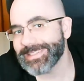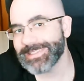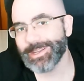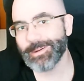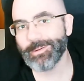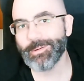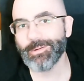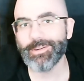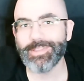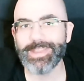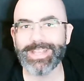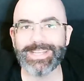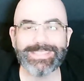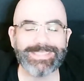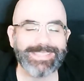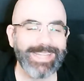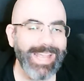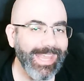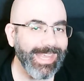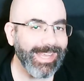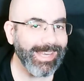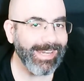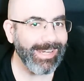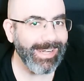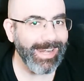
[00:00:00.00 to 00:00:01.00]
este juego de
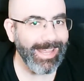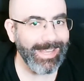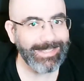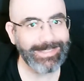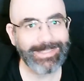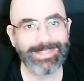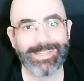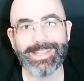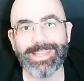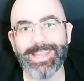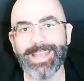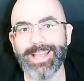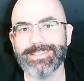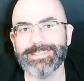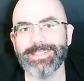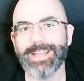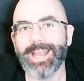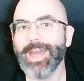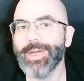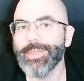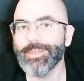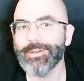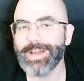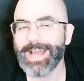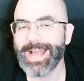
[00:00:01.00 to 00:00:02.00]
Shane Lacey que ha
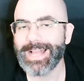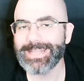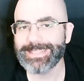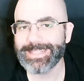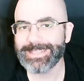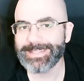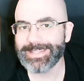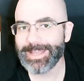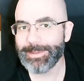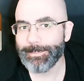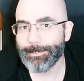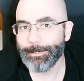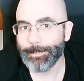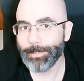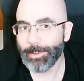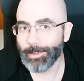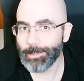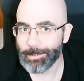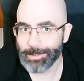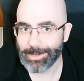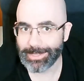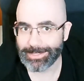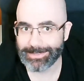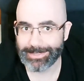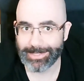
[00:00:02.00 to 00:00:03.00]
sacado HT
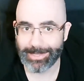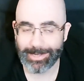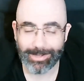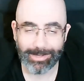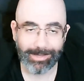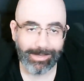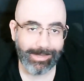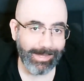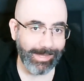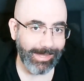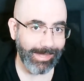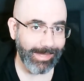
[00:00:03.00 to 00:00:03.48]
Publisher.